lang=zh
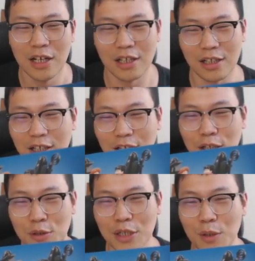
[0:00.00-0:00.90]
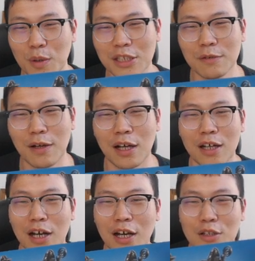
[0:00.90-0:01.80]
呃，所以我希望
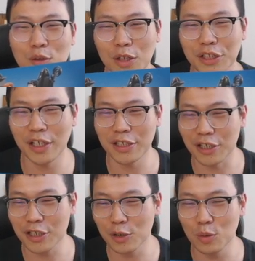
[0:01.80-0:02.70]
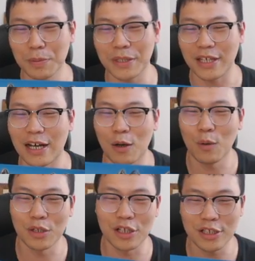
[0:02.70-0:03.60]
很多这个影视作品啊，或
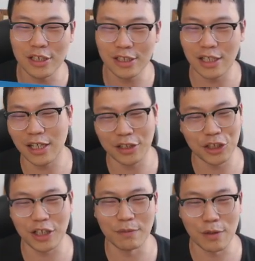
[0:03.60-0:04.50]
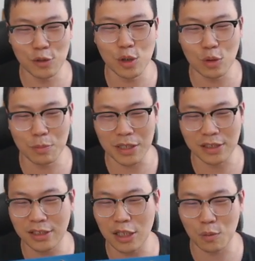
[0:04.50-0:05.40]
者是一些这个文学作品借
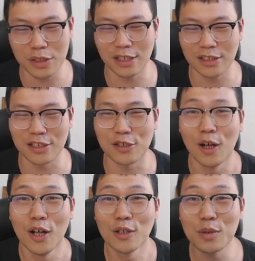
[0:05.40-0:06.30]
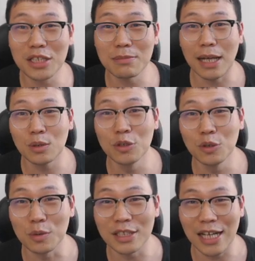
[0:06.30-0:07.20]
鉴国际象棋的时候，最起码尊
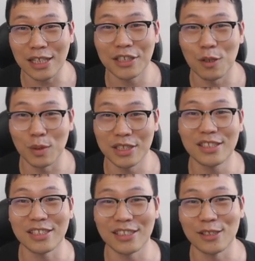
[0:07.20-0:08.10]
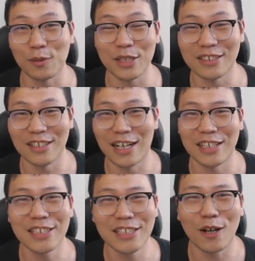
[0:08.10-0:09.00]
重一下这个国际象棋的规则啊。
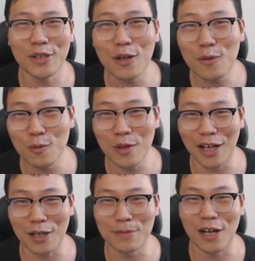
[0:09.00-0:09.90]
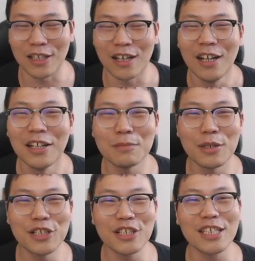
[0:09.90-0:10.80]
你找一个顾问好不好呢？那么
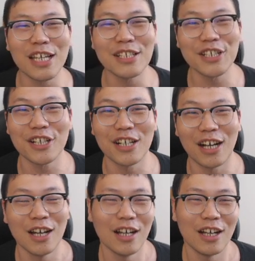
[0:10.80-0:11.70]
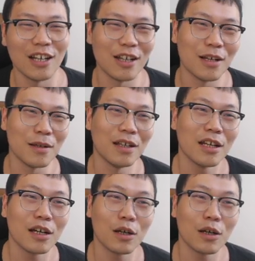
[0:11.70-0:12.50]
之前这个呃。